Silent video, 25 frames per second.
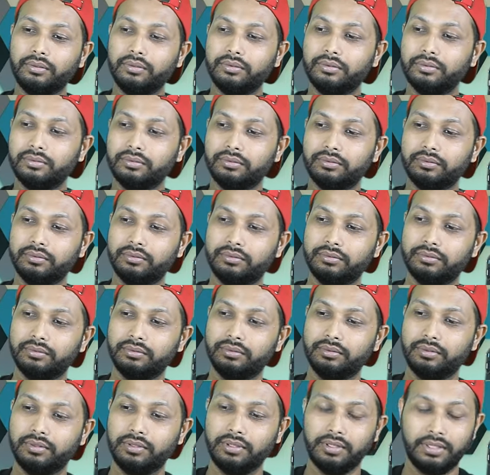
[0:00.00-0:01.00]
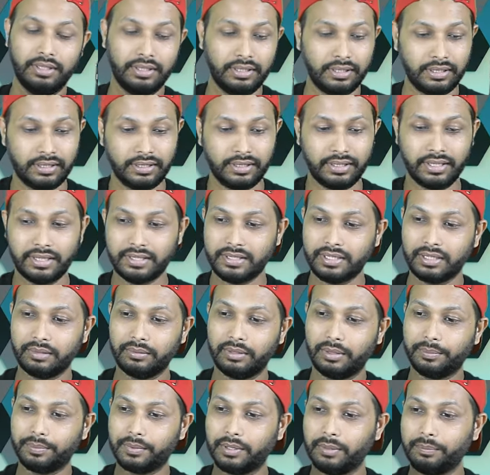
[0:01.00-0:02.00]
हो ये
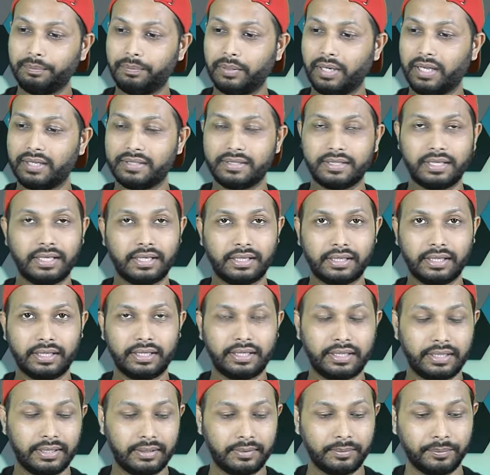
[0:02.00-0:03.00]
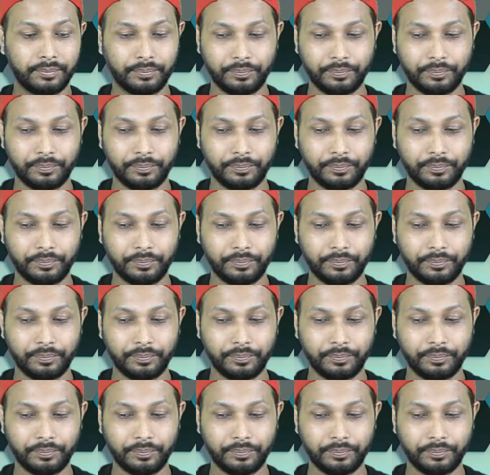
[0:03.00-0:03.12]
सब आपका प्लास्टिक का ही